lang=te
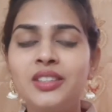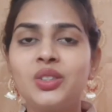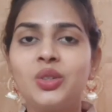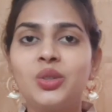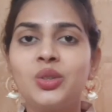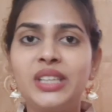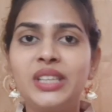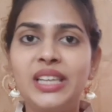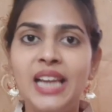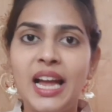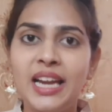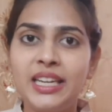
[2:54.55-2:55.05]
సో
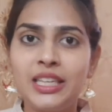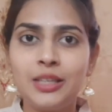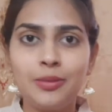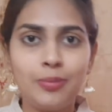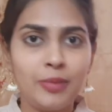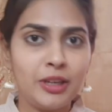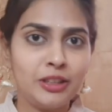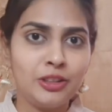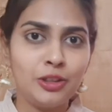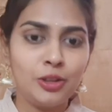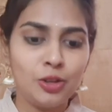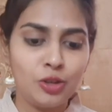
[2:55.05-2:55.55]
ఇలాంటి
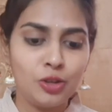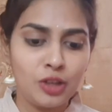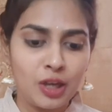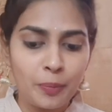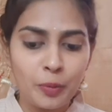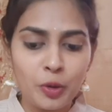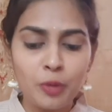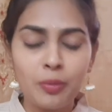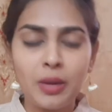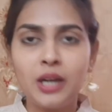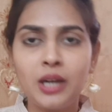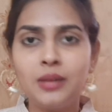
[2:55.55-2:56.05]
ఇబ్బందులు
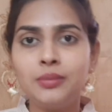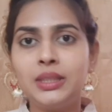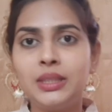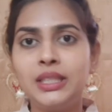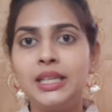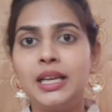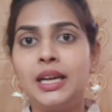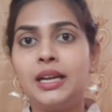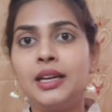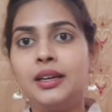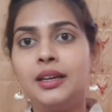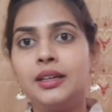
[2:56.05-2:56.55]
ఉన్నప్పుడు మనం
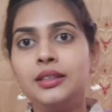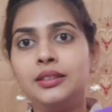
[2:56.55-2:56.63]
ఇలా